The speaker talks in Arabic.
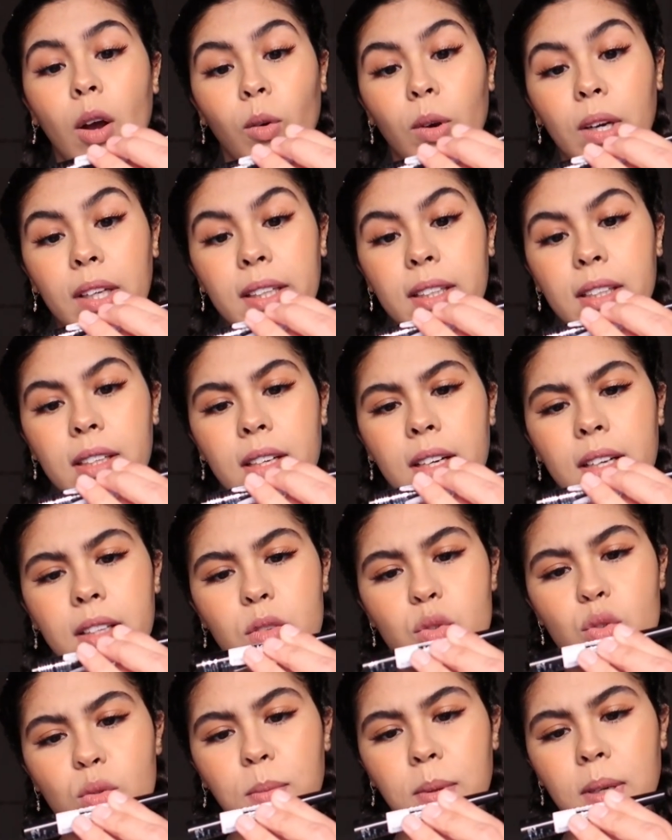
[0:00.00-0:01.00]
ولكن انا
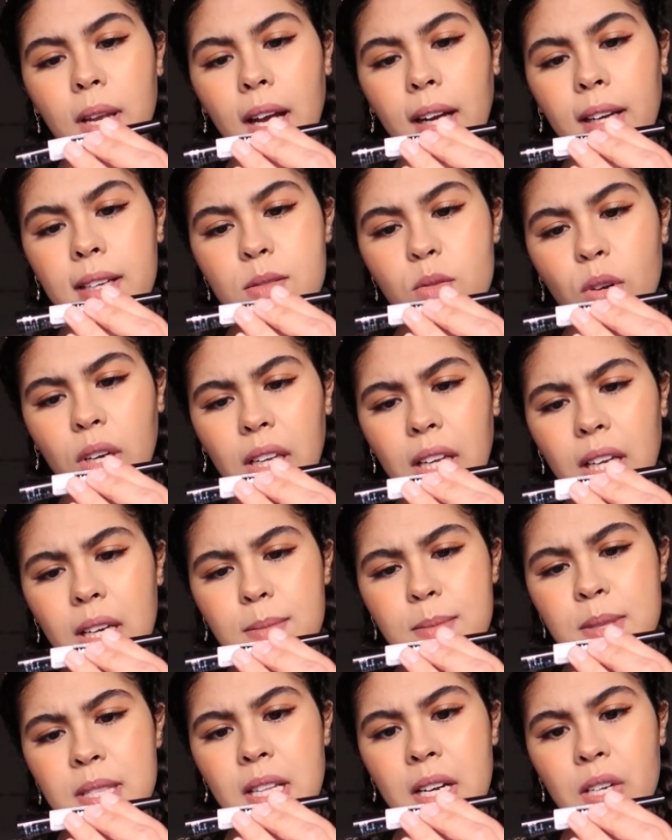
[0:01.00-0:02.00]
خديته بناقص واقيلا
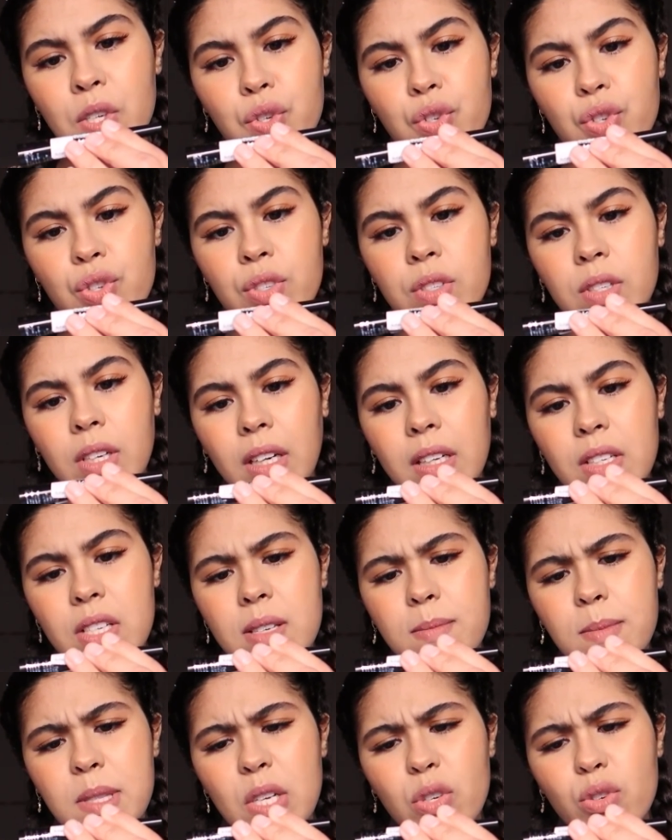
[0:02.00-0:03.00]
15 ناقص
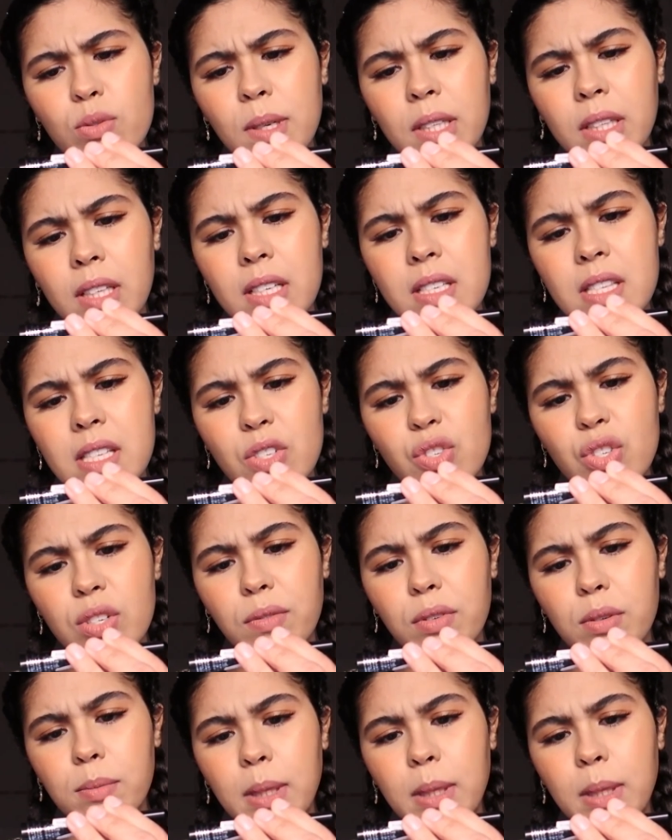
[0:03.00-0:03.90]
15 ومع ناقص 20%